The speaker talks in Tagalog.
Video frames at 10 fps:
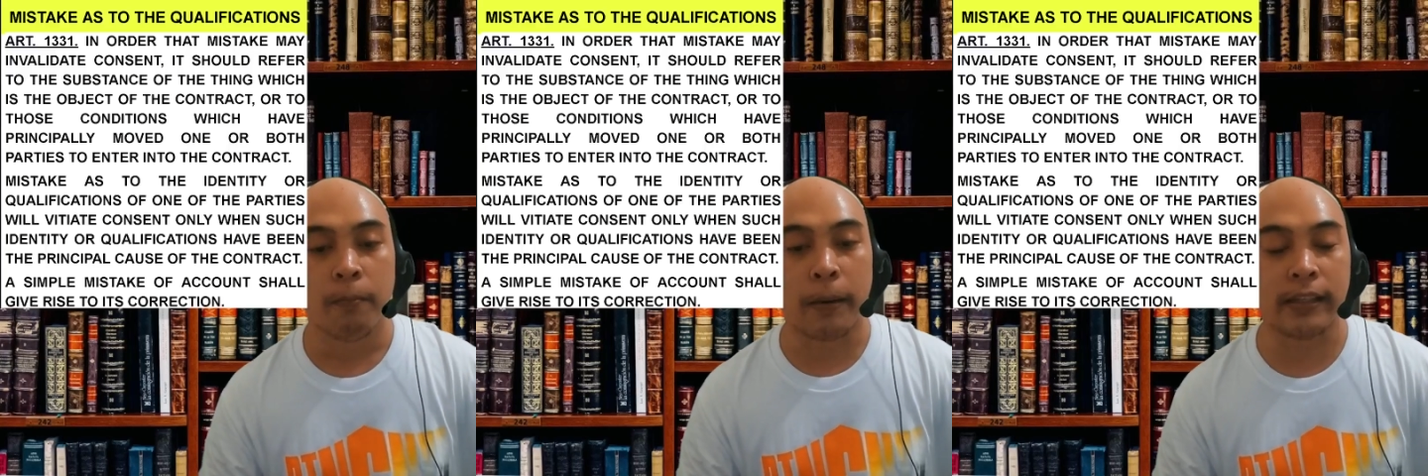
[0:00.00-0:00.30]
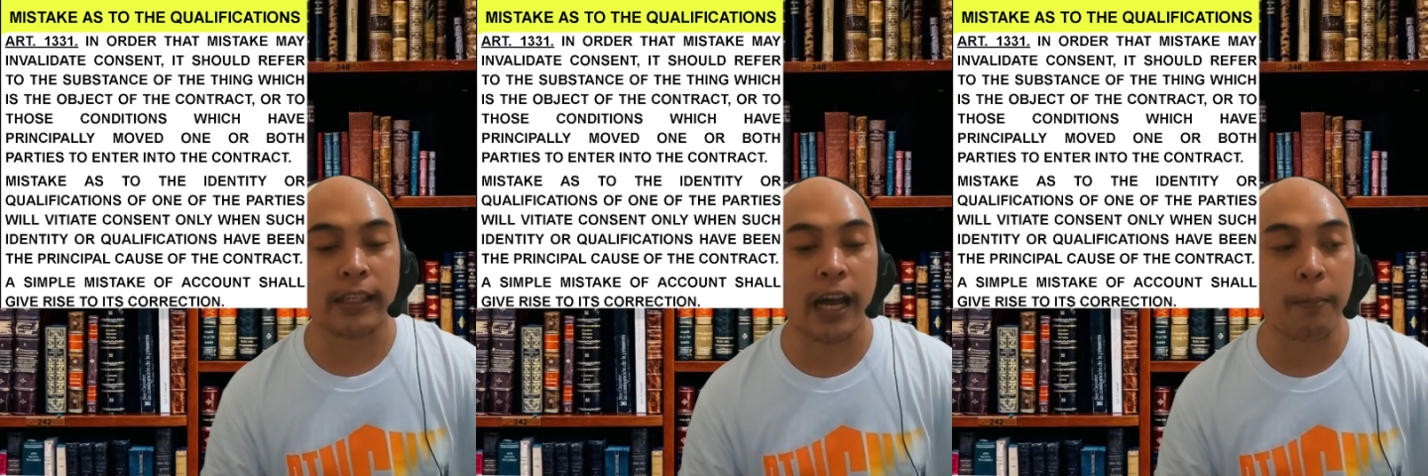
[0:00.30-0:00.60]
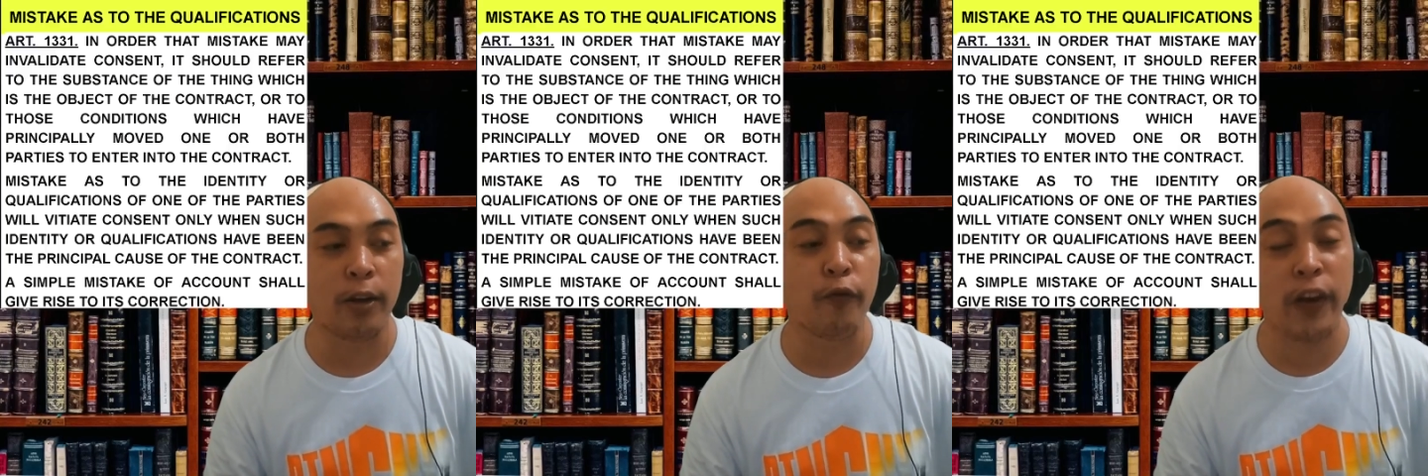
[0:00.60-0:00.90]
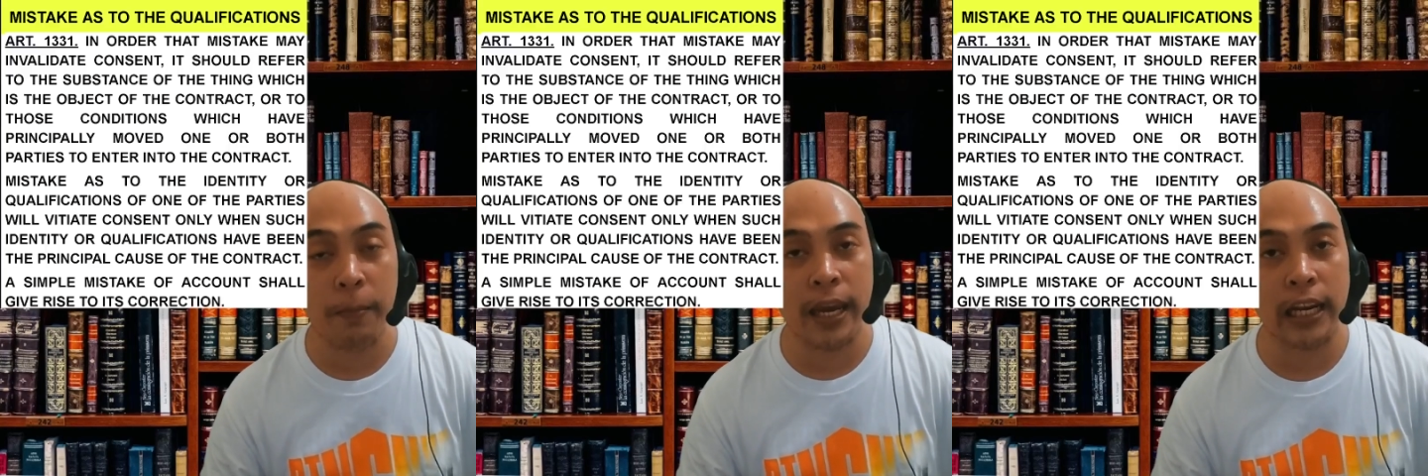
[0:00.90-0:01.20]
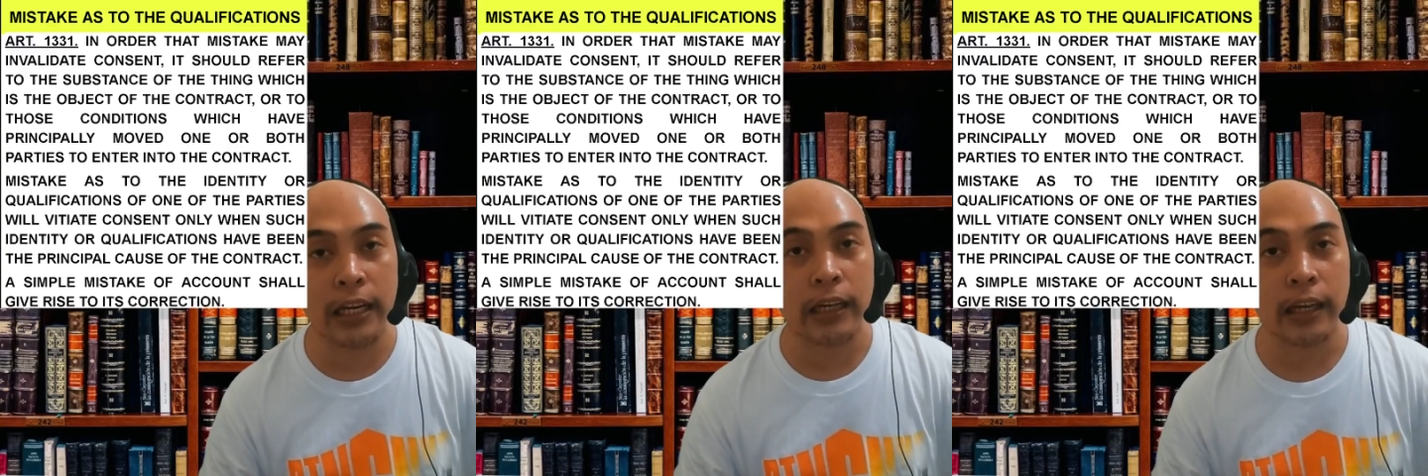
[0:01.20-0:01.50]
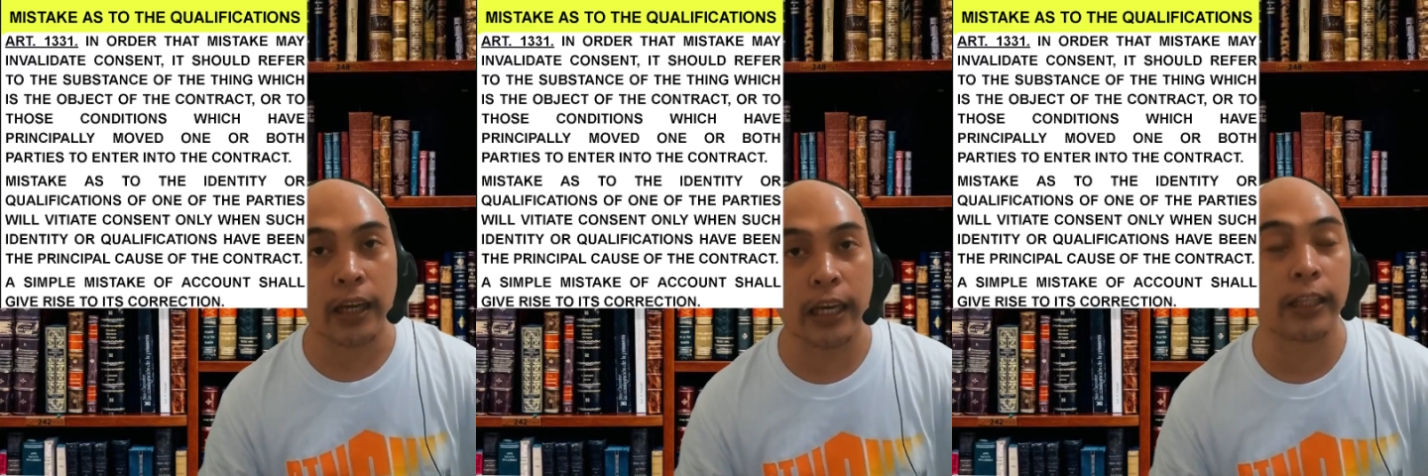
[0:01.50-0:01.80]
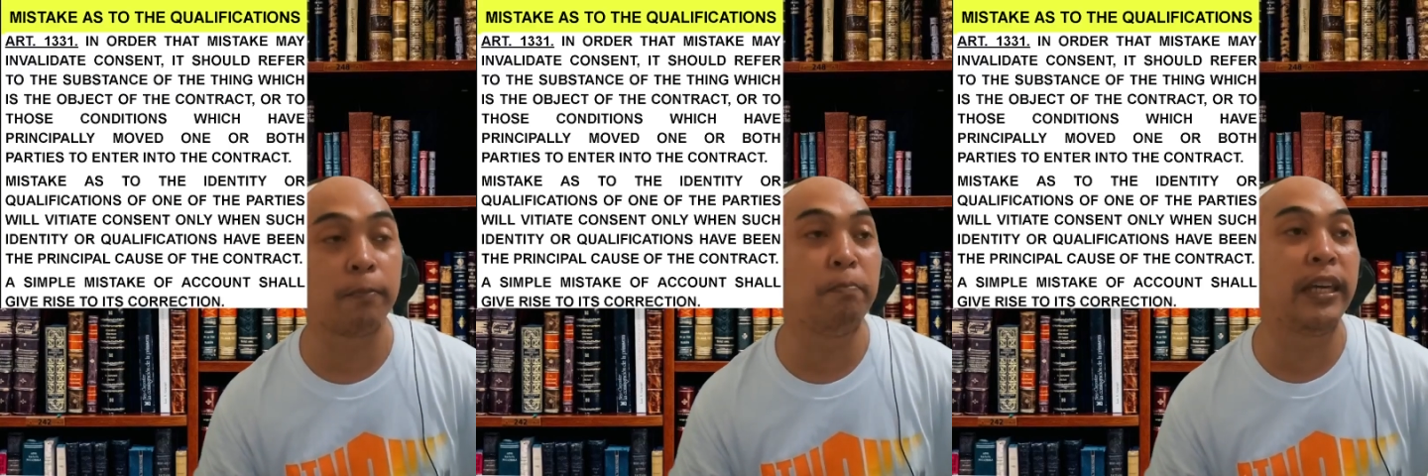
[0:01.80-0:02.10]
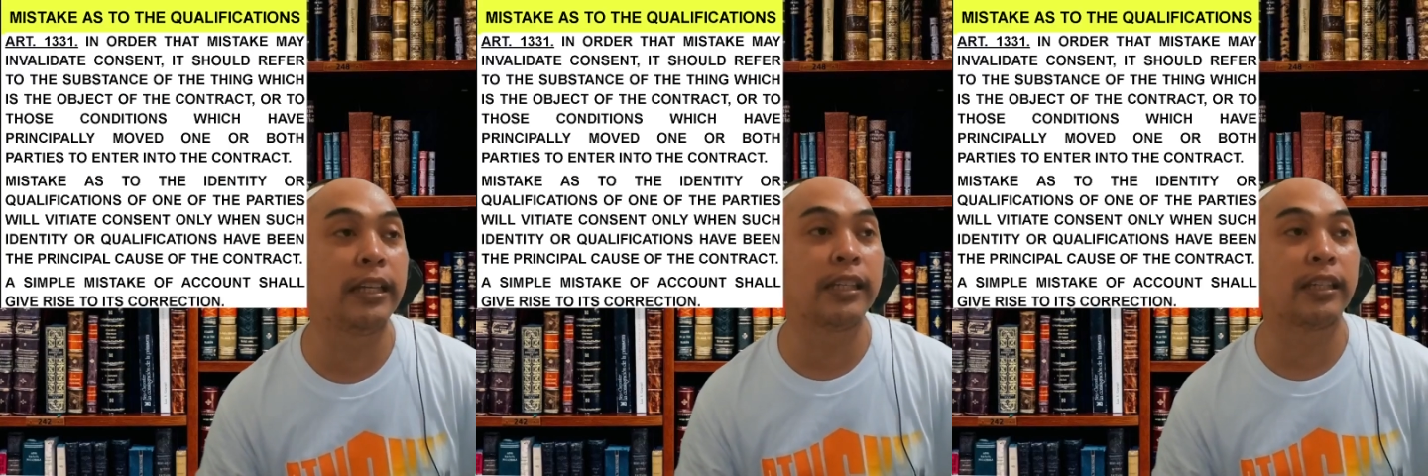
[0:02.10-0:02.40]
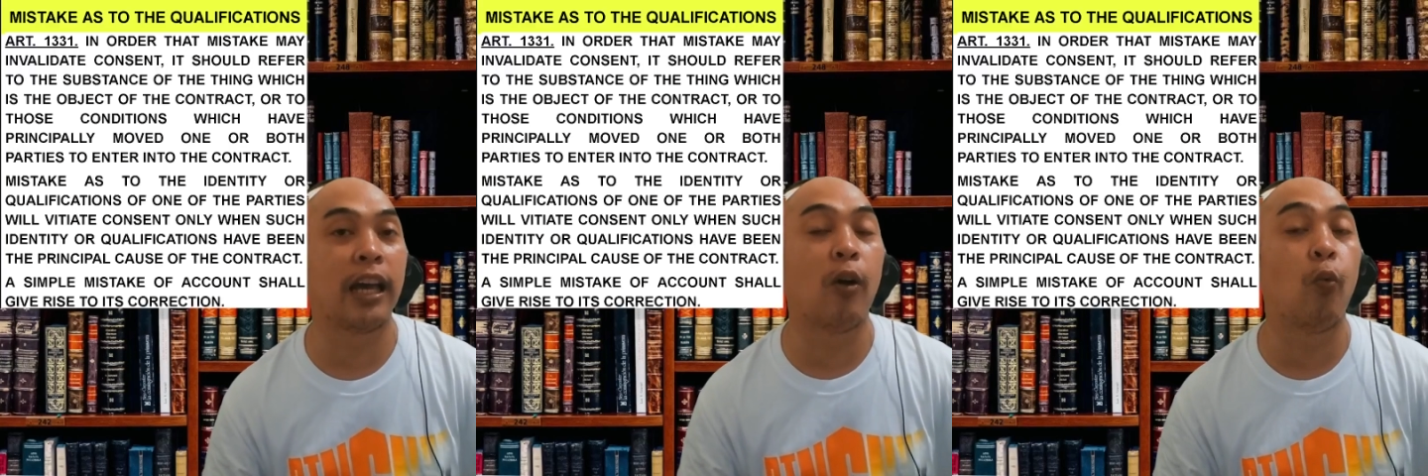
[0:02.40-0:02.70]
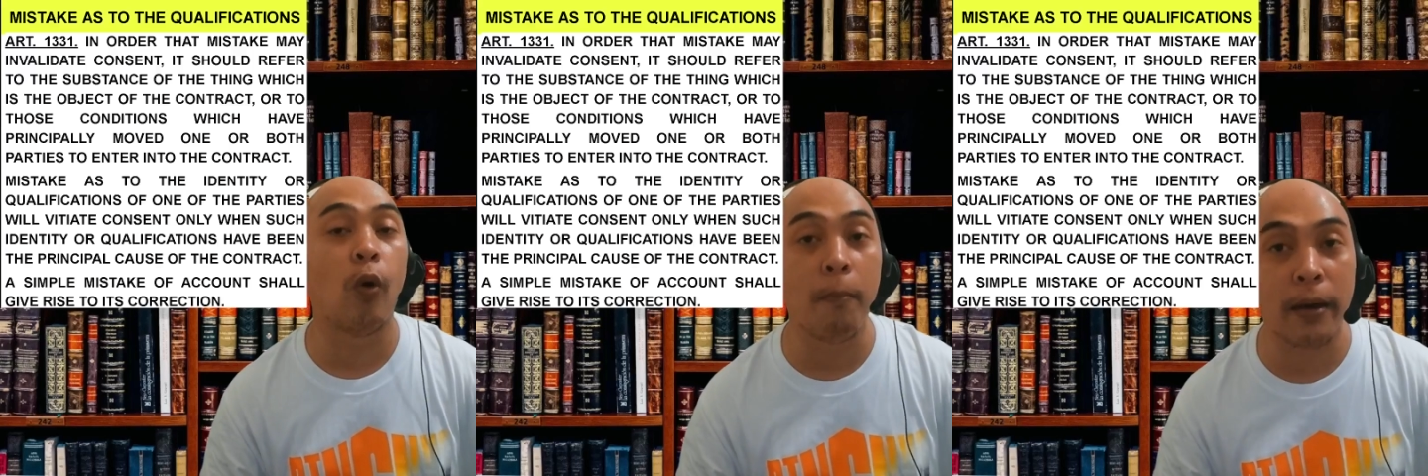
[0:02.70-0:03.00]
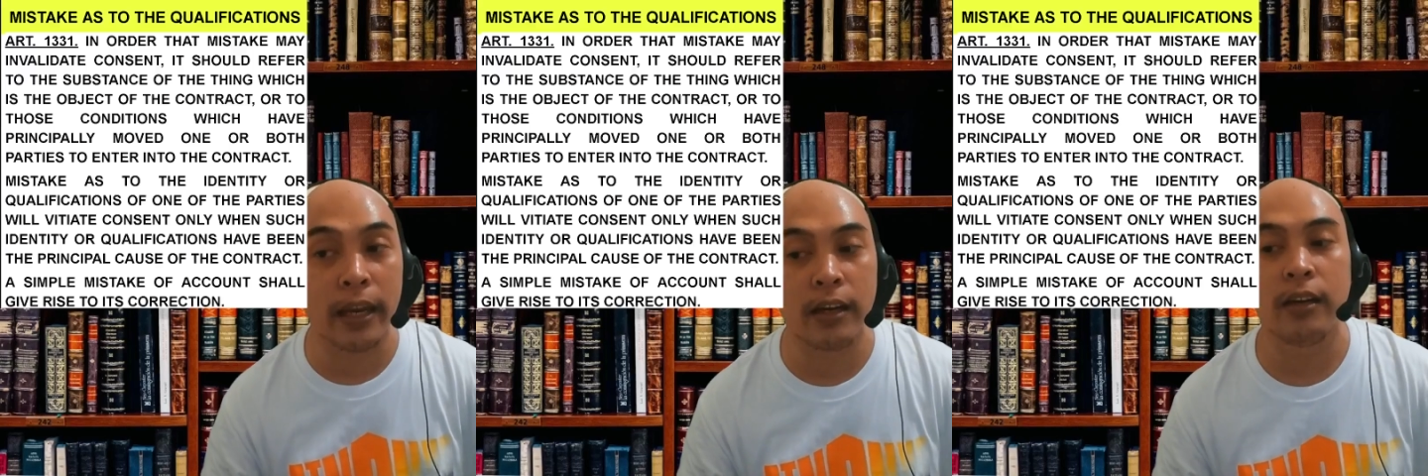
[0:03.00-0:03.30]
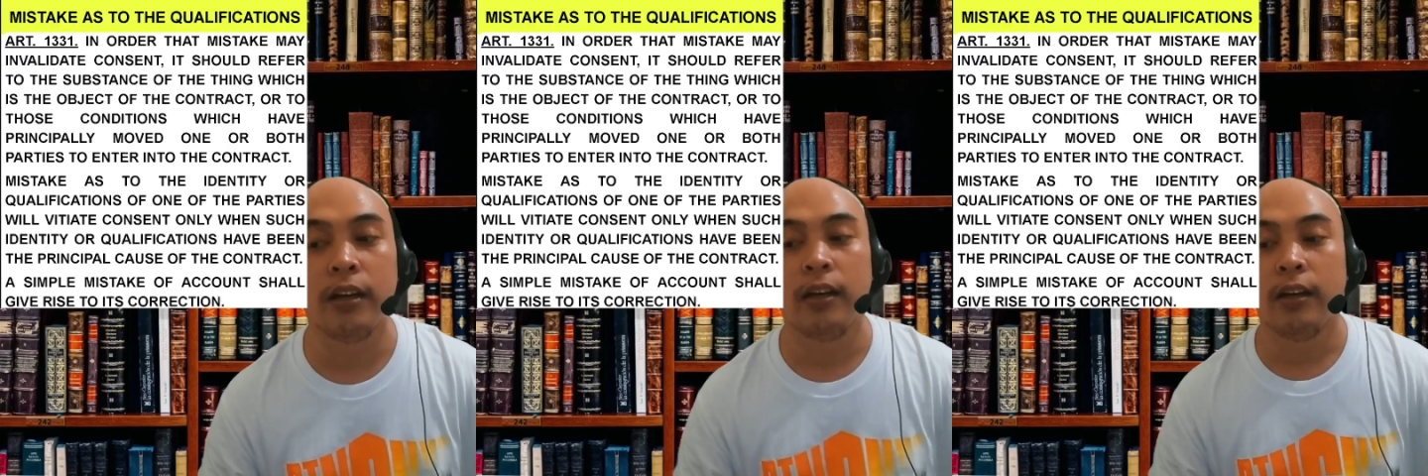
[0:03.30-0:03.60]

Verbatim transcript: pag sinabi ng female it means a woman